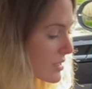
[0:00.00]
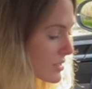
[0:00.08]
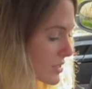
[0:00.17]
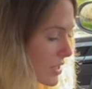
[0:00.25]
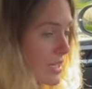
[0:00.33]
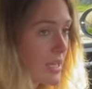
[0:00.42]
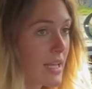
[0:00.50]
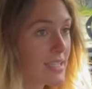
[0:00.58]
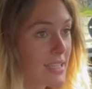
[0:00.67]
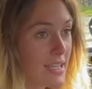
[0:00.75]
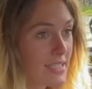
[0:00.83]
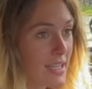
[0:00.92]
sondern
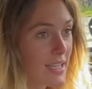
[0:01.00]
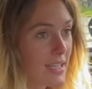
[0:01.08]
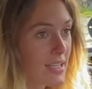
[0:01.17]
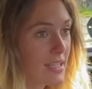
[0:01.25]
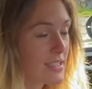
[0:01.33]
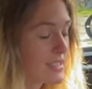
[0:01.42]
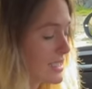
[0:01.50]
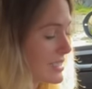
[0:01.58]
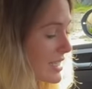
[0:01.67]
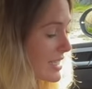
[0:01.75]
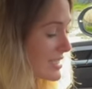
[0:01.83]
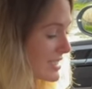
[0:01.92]
ein 6-Gang äh,
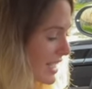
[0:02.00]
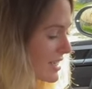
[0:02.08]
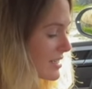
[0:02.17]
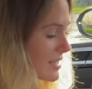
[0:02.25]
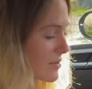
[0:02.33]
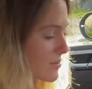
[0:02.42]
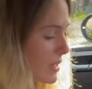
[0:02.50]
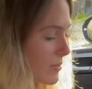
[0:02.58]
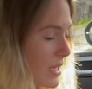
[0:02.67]
DSG, denn bei